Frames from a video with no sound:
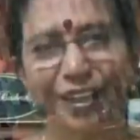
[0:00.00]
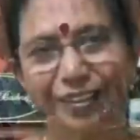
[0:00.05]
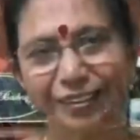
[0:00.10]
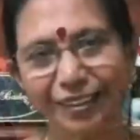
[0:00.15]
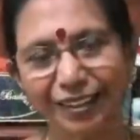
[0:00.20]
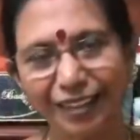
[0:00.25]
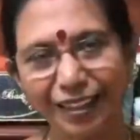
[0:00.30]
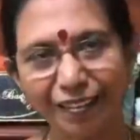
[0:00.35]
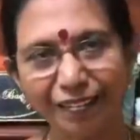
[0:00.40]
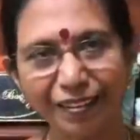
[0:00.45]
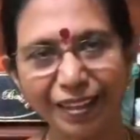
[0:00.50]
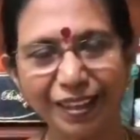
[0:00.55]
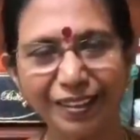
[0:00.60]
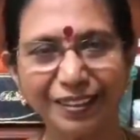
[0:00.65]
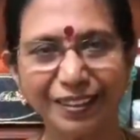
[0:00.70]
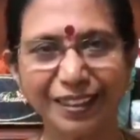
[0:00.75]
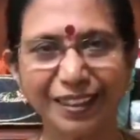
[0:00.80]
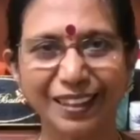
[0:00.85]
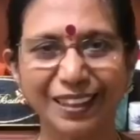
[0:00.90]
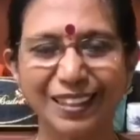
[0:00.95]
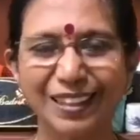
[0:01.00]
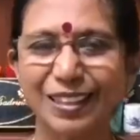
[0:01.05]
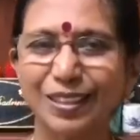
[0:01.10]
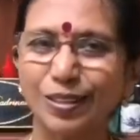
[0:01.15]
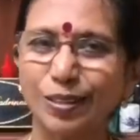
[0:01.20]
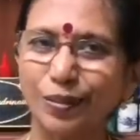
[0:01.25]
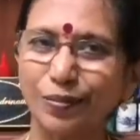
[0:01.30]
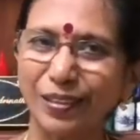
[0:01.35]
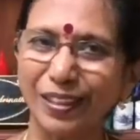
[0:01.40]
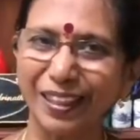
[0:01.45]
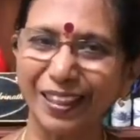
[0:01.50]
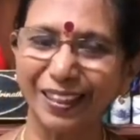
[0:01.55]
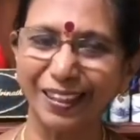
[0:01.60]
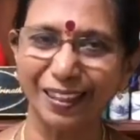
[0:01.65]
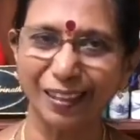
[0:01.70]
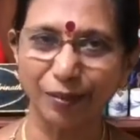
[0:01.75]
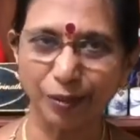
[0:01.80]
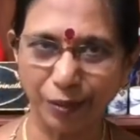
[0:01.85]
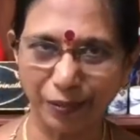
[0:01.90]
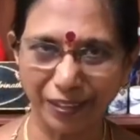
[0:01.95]
இந்த நவராத்திரிக்கு
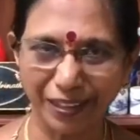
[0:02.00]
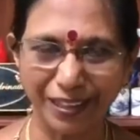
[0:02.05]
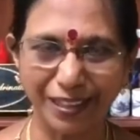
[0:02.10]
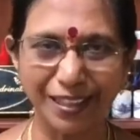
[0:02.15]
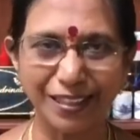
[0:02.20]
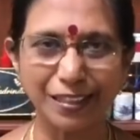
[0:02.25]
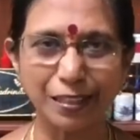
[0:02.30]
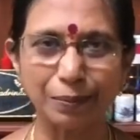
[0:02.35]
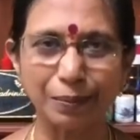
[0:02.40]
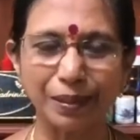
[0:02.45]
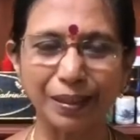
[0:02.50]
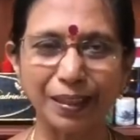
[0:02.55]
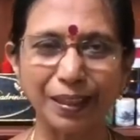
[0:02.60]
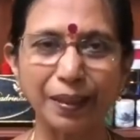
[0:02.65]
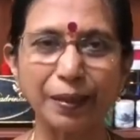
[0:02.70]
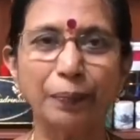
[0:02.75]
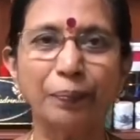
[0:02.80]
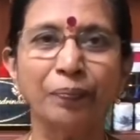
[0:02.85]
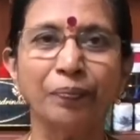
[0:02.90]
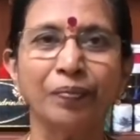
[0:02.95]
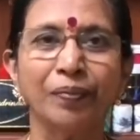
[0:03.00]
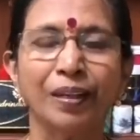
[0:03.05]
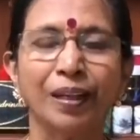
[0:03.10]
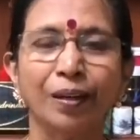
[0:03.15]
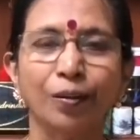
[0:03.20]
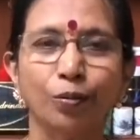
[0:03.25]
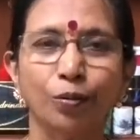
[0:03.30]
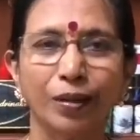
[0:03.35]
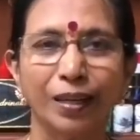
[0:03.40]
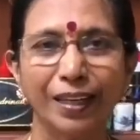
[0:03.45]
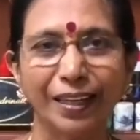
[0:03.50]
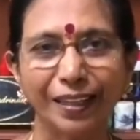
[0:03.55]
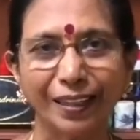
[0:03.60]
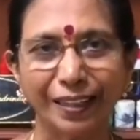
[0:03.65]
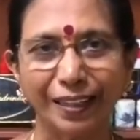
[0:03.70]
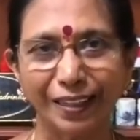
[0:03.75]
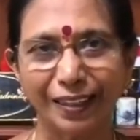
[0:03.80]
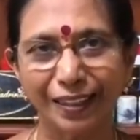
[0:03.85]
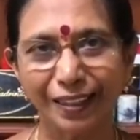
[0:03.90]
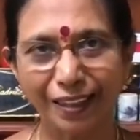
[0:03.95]
சுவையான ஒரு வித்தியாசமான
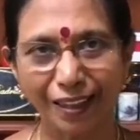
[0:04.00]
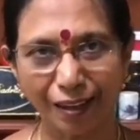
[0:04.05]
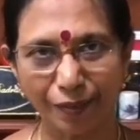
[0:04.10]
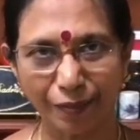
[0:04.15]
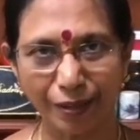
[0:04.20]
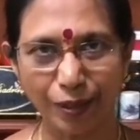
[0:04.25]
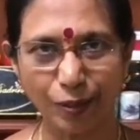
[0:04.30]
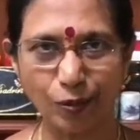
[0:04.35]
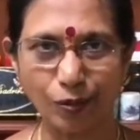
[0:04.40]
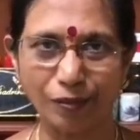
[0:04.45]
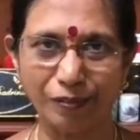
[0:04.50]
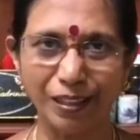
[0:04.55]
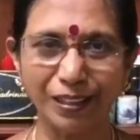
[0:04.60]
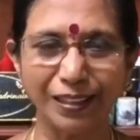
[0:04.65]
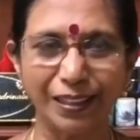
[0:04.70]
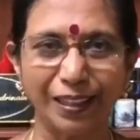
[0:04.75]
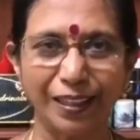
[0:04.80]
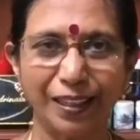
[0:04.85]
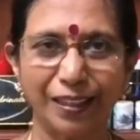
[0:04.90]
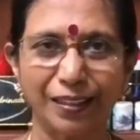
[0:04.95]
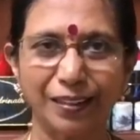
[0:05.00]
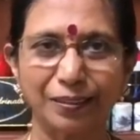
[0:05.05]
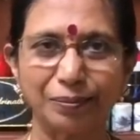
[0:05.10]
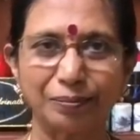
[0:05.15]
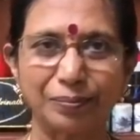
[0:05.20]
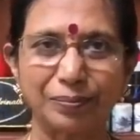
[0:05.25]
உருளைக்கிழங்கு அவல் கோவா தயார்